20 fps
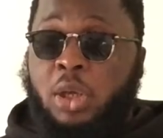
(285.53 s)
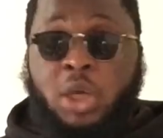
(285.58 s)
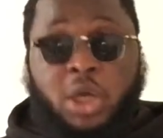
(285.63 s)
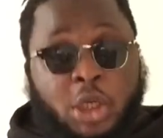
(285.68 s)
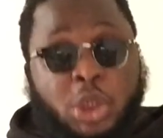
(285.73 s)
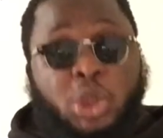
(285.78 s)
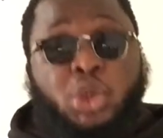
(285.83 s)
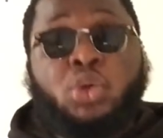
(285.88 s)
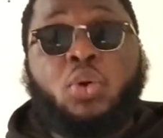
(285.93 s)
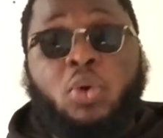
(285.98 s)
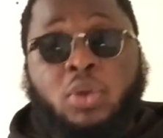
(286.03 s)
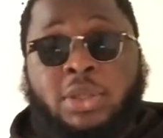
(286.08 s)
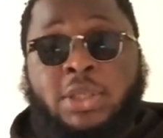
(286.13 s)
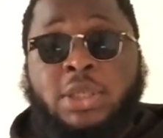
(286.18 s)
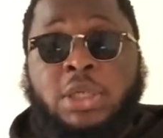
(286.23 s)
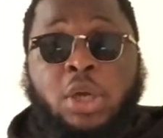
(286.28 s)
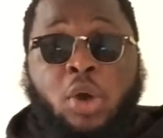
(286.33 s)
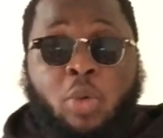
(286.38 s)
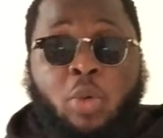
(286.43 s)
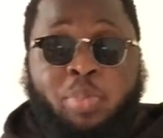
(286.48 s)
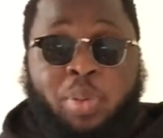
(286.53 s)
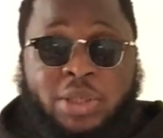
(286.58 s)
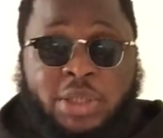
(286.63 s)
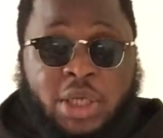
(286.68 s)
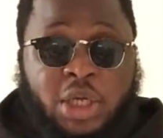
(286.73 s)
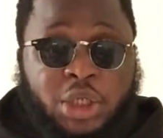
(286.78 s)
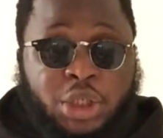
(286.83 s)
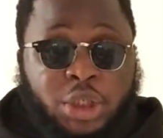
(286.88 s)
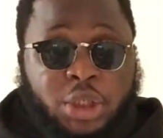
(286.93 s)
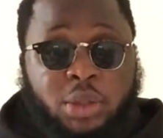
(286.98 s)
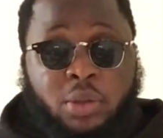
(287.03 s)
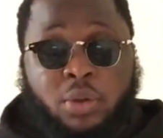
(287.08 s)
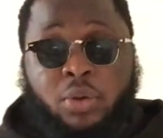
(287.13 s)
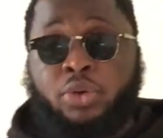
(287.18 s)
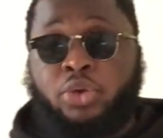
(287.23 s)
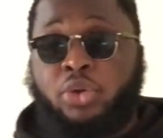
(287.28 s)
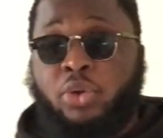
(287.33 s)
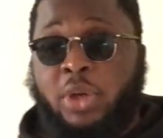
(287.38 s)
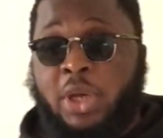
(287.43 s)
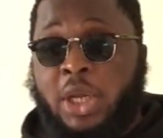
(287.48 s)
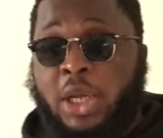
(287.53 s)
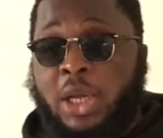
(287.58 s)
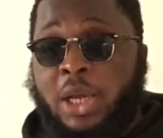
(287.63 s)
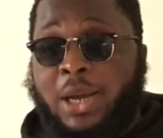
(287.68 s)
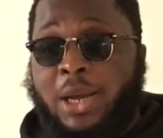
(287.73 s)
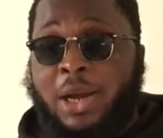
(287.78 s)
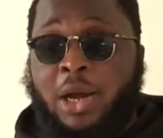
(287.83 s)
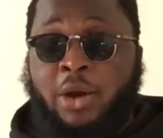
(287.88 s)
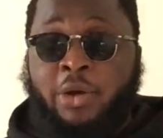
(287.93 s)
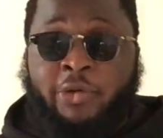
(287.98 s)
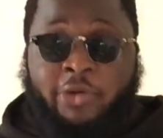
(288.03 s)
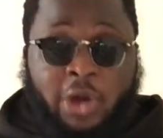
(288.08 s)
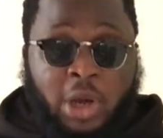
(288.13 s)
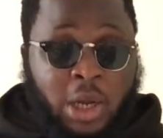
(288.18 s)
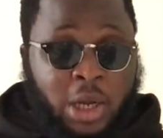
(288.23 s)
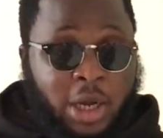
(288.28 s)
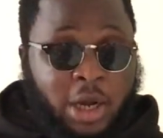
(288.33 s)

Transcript: Et aussi, au passage, on tenait à,